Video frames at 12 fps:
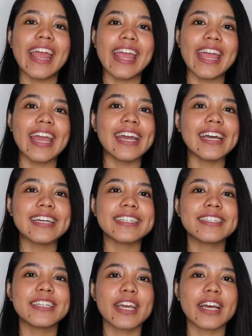
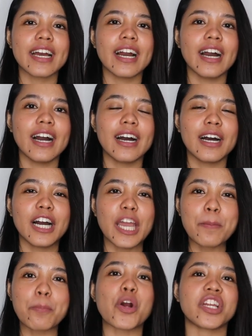And, uh,
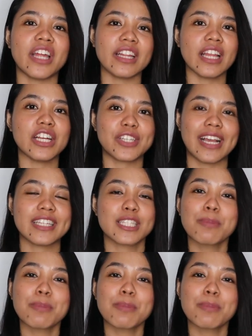important na siya,